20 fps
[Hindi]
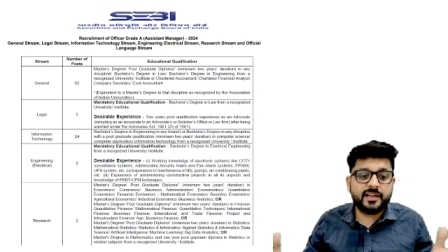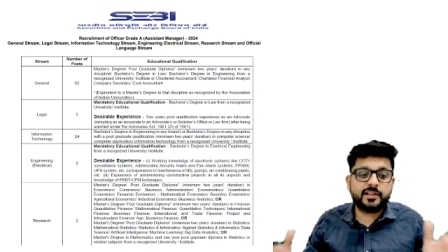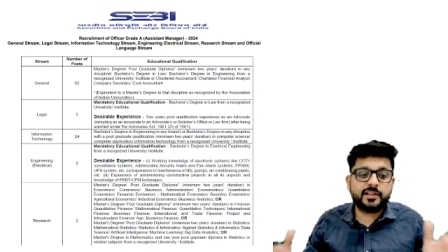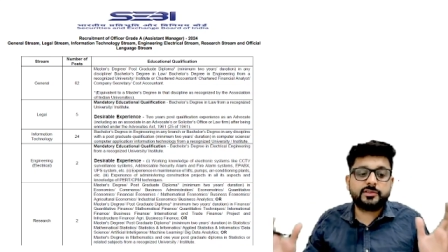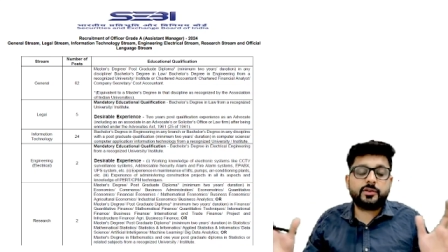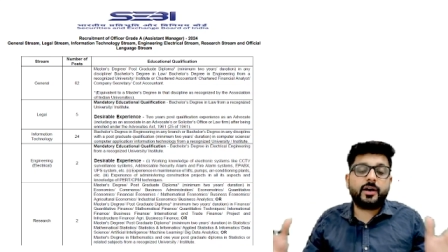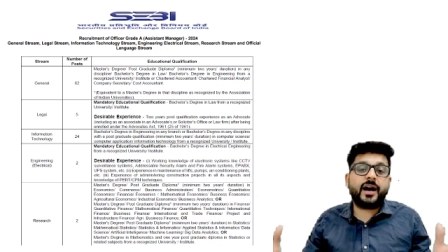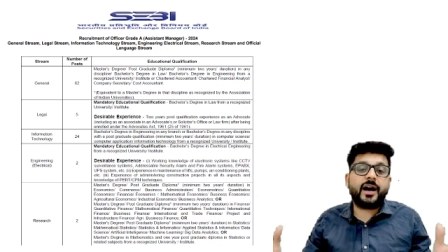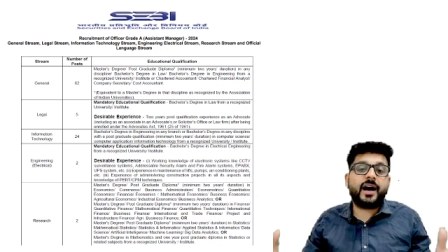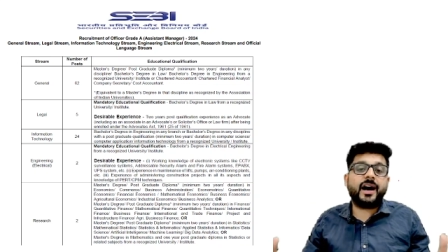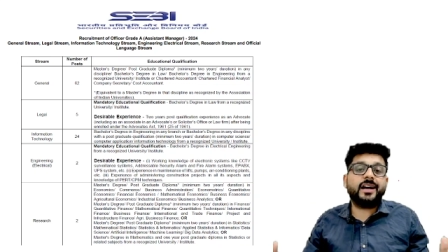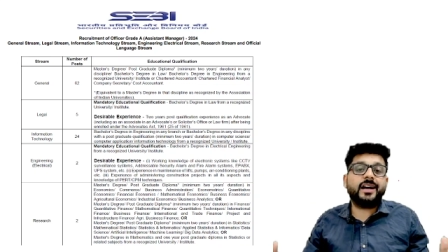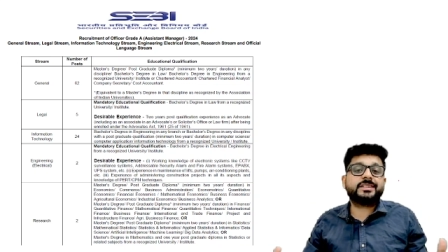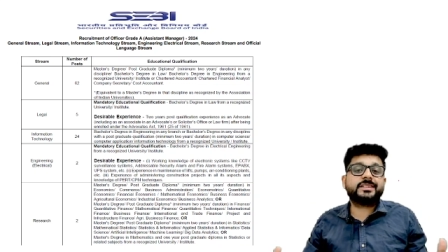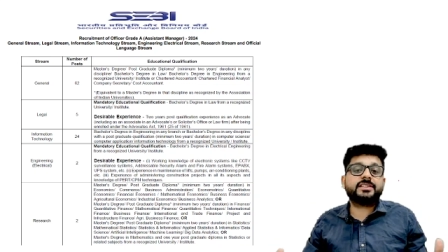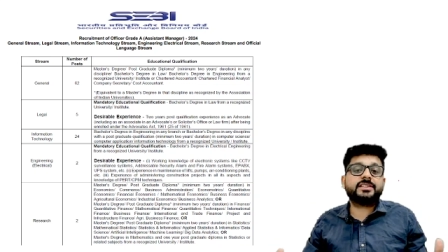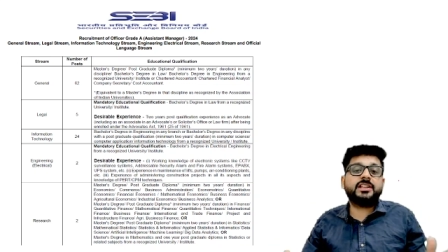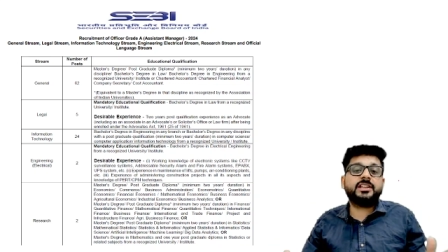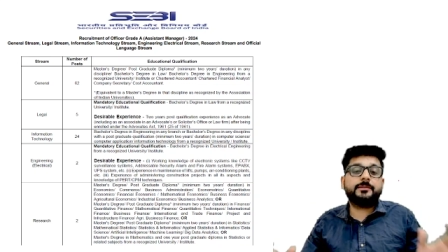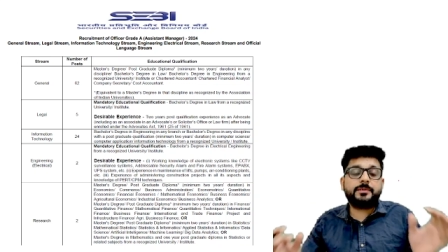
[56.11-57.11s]
तो आज
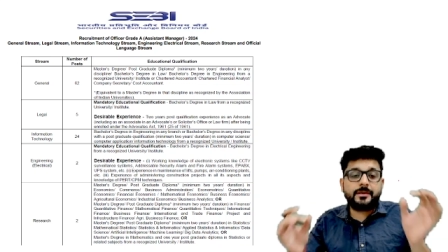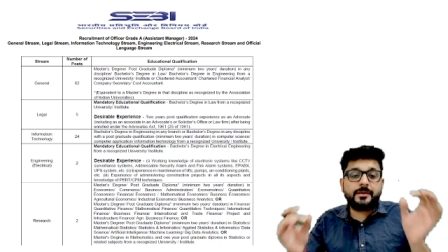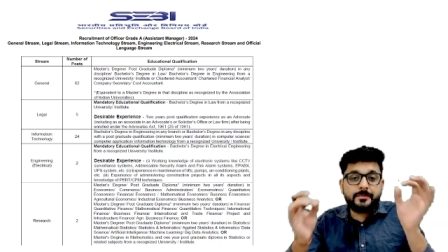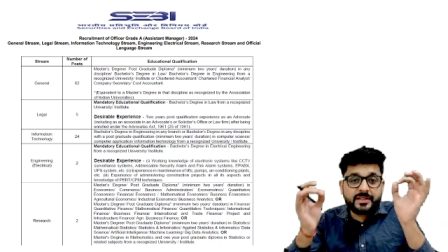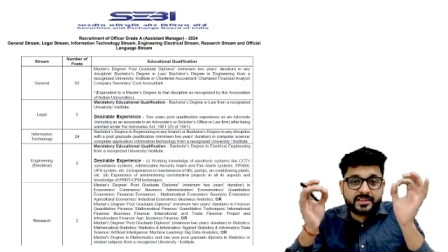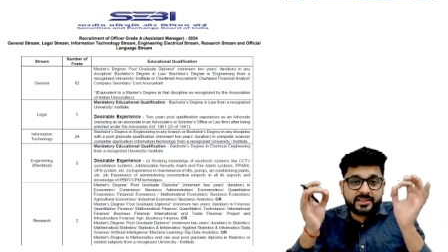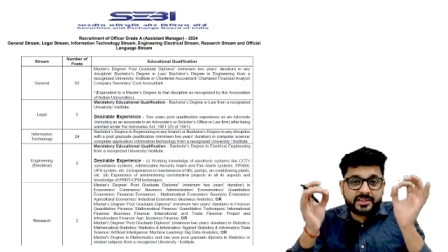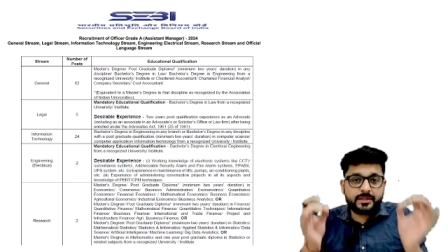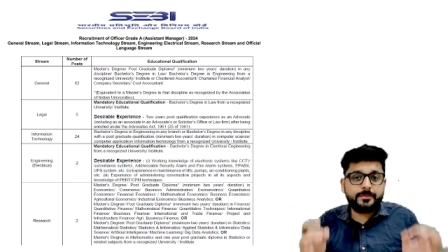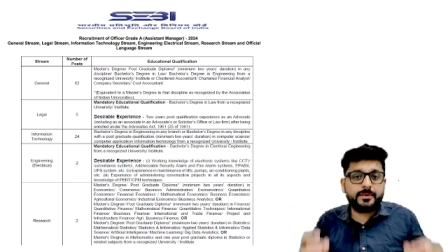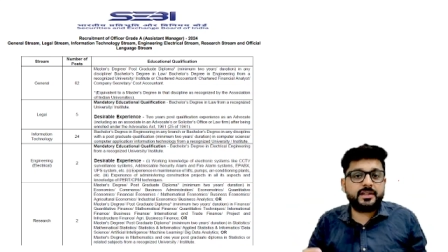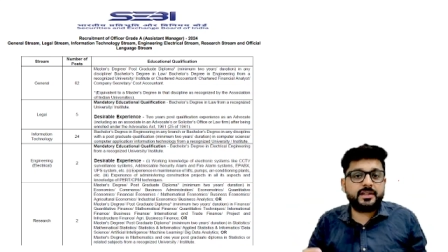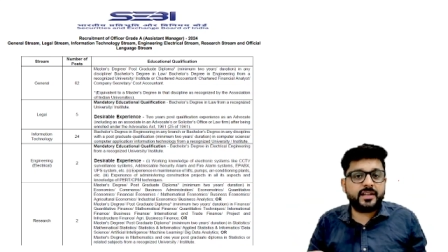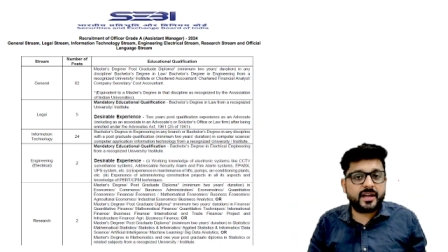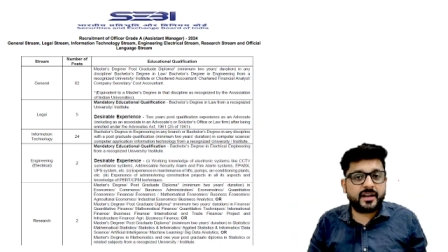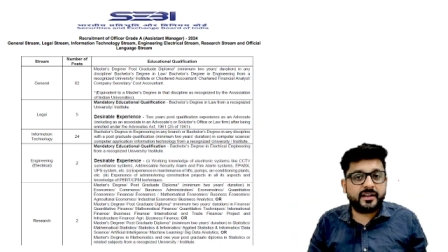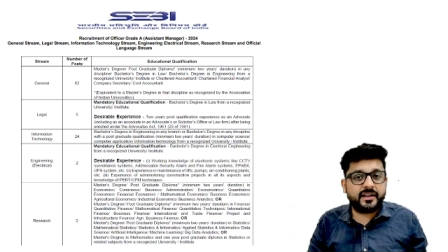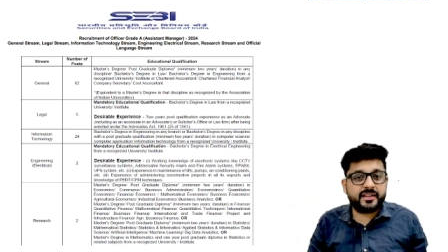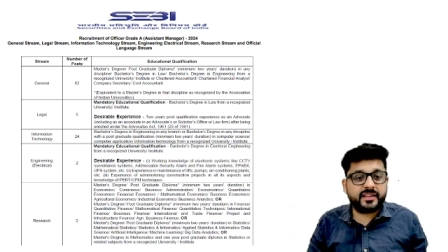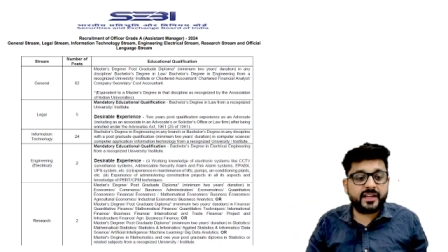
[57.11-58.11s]
के दिन पे हमें इतनी भी
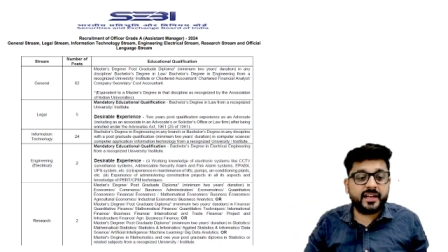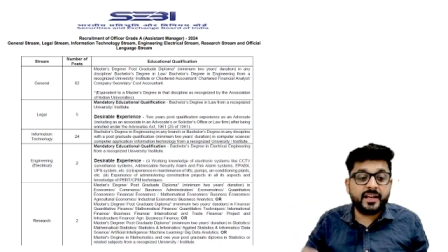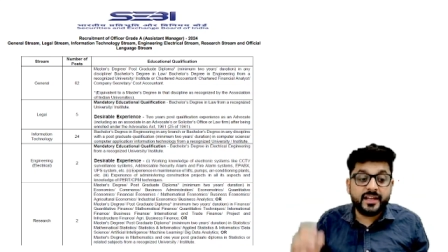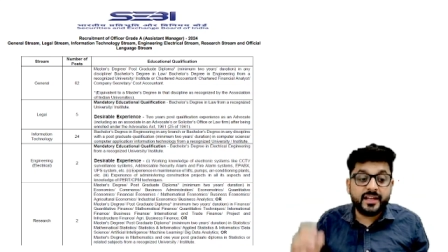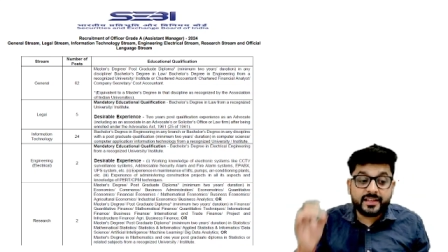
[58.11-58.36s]
क्लैरिटी है